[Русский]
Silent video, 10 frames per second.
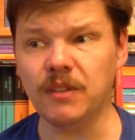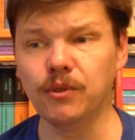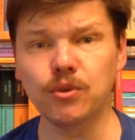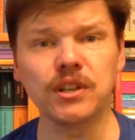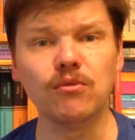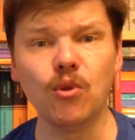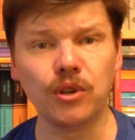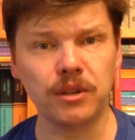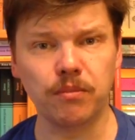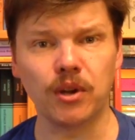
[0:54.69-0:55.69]

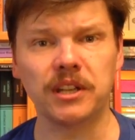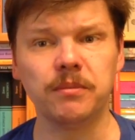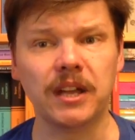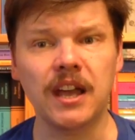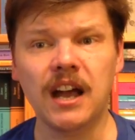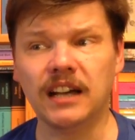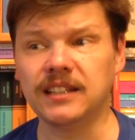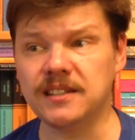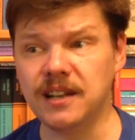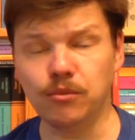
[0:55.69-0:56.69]
вирусологии, по каким-то
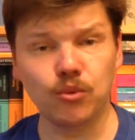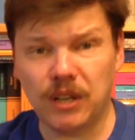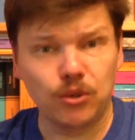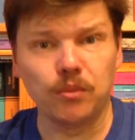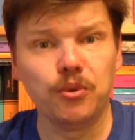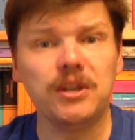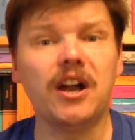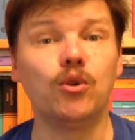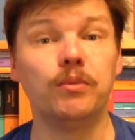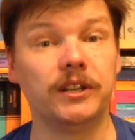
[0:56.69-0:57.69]
отраслям, ну, к которым ну,
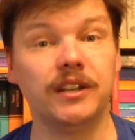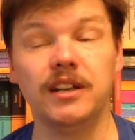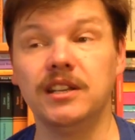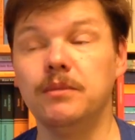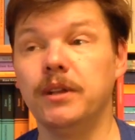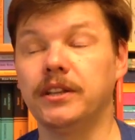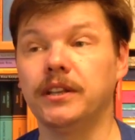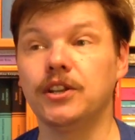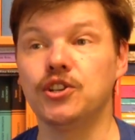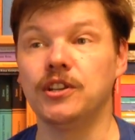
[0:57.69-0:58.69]
никак гуманитарий не имеет
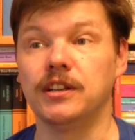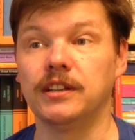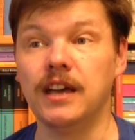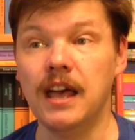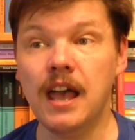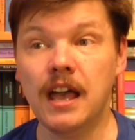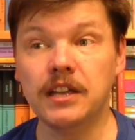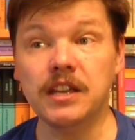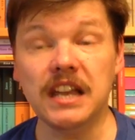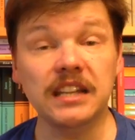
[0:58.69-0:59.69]
отношения. Да?
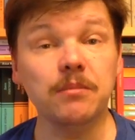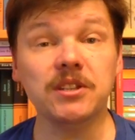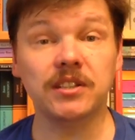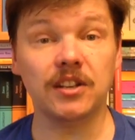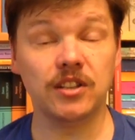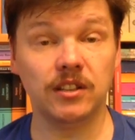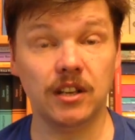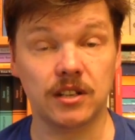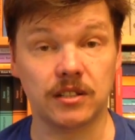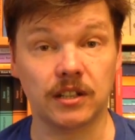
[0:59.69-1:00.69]
И это мне страшно
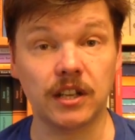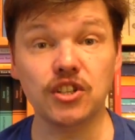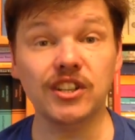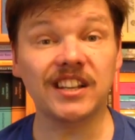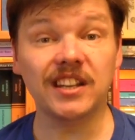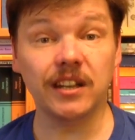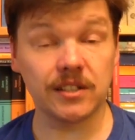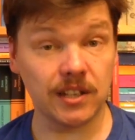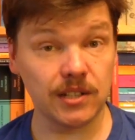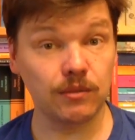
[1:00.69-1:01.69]
интересно. Также иногда я
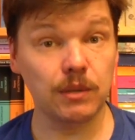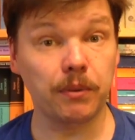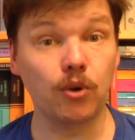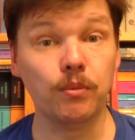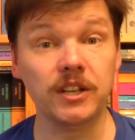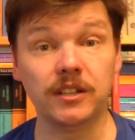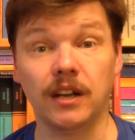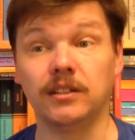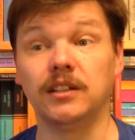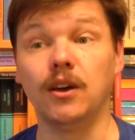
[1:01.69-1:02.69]
рассказываю и про
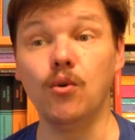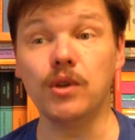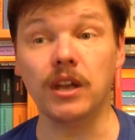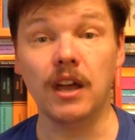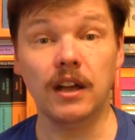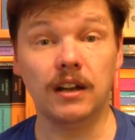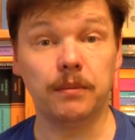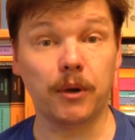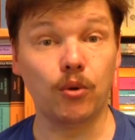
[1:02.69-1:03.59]
гуманитарные науки, а, про